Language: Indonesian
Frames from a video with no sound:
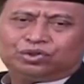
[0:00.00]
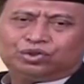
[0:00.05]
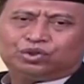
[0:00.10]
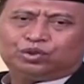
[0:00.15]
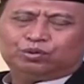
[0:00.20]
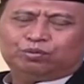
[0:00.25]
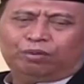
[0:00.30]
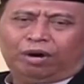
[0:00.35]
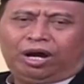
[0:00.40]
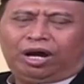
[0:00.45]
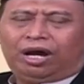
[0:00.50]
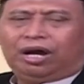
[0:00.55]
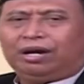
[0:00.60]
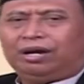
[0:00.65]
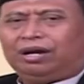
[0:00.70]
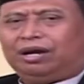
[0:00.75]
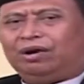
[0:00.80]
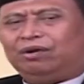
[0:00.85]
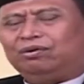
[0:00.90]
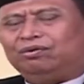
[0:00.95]

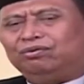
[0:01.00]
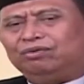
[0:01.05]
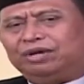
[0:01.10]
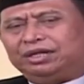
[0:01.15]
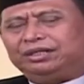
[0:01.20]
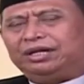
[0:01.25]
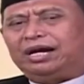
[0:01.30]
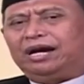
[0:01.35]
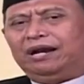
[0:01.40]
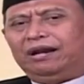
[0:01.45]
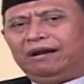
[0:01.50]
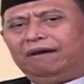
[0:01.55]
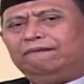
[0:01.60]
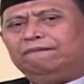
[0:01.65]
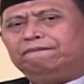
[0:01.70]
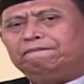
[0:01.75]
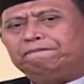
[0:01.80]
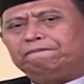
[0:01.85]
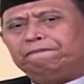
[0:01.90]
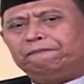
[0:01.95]
Subhanahu wa taala.
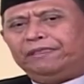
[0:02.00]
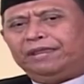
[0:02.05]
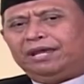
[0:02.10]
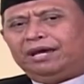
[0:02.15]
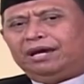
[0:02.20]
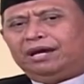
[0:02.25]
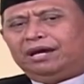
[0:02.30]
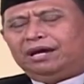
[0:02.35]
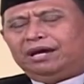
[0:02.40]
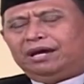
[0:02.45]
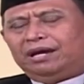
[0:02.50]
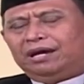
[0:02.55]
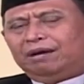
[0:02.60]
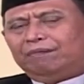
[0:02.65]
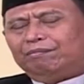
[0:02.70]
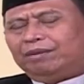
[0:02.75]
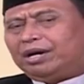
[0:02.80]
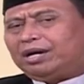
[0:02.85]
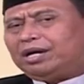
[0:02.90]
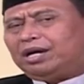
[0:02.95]

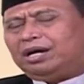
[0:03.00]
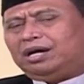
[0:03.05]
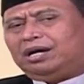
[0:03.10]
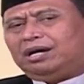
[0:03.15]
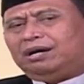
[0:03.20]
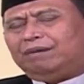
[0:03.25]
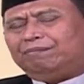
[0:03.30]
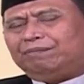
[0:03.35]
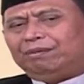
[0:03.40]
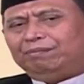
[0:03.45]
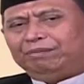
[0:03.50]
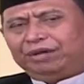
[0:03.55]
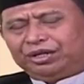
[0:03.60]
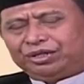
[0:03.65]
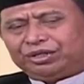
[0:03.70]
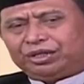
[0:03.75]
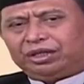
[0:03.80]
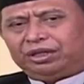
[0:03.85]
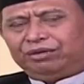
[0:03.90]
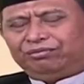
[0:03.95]
Maka
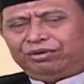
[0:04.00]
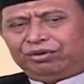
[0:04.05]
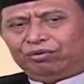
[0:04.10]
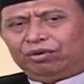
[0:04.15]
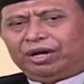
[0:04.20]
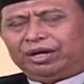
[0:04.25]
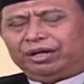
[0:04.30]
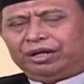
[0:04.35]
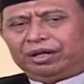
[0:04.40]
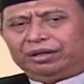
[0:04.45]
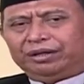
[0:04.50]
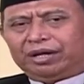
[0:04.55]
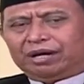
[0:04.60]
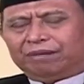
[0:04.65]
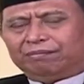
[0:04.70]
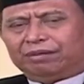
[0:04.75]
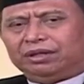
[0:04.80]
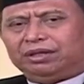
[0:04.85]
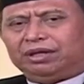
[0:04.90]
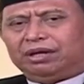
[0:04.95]
pemirsa TV One yang
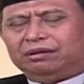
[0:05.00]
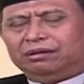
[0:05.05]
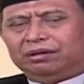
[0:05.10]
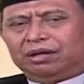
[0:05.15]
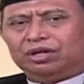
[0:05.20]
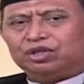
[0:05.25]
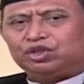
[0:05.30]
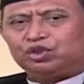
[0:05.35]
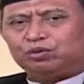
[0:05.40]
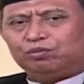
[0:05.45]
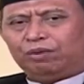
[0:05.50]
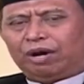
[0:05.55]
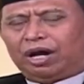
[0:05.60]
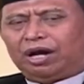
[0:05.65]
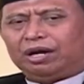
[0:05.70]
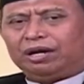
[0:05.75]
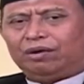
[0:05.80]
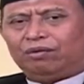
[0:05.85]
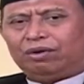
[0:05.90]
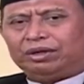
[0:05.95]
dirahmati Allah
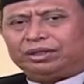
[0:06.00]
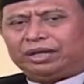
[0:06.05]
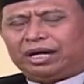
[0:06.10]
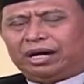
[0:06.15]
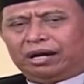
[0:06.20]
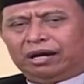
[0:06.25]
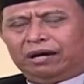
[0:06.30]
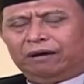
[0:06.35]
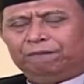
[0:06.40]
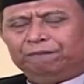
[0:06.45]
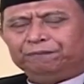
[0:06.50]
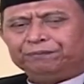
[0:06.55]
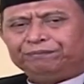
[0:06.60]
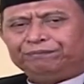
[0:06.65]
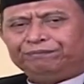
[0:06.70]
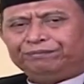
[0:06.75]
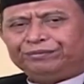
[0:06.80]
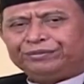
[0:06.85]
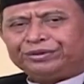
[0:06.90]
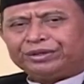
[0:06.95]
Subhanahu wa taala,
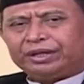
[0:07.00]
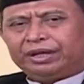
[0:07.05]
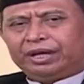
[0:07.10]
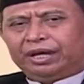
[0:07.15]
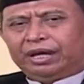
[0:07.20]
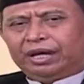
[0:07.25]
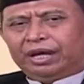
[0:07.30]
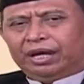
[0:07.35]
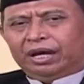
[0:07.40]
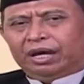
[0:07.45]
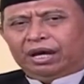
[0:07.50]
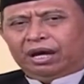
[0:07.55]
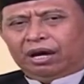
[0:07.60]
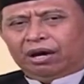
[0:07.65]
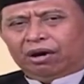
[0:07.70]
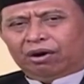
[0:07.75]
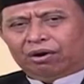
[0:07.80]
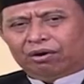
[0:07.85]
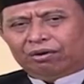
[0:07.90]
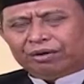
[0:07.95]

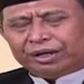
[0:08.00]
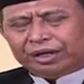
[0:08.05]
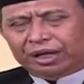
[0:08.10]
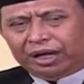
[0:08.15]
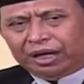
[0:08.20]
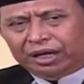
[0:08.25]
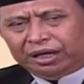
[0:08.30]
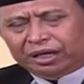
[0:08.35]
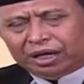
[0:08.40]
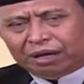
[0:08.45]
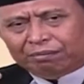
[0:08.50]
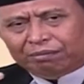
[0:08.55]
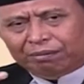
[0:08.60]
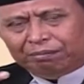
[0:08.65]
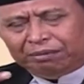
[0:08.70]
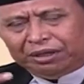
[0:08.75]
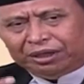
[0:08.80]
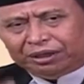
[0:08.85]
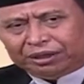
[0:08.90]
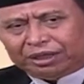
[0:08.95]
orang yang
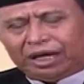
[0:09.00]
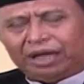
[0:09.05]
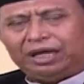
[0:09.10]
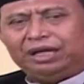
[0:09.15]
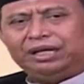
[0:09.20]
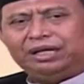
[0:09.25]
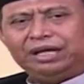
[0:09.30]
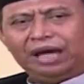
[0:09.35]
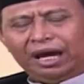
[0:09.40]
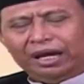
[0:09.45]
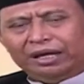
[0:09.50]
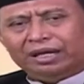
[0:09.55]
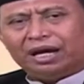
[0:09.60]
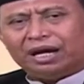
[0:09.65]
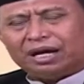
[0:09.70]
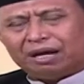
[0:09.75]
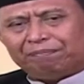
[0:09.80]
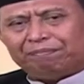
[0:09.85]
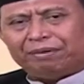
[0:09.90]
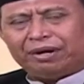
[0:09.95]
meminta
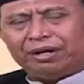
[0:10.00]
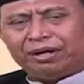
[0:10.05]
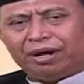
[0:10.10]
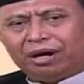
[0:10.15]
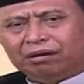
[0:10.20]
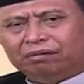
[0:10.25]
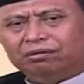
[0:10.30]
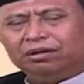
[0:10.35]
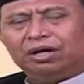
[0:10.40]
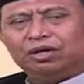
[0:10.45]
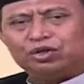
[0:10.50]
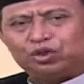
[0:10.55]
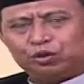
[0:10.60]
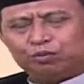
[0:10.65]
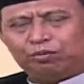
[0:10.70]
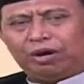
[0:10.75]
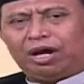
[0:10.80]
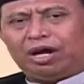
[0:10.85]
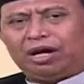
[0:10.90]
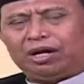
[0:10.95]
hidayah kepada Allah
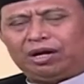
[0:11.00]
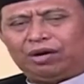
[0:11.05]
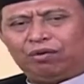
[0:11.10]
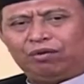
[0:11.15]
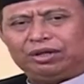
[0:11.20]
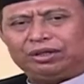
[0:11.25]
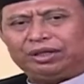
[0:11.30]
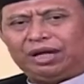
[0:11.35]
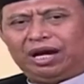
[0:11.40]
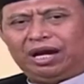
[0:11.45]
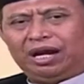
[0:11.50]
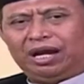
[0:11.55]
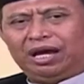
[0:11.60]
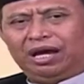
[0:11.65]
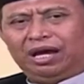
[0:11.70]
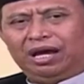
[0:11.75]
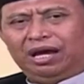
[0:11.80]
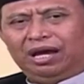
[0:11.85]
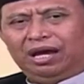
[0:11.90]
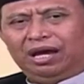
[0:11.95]
Subhanahu wa
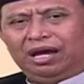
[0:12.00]
taala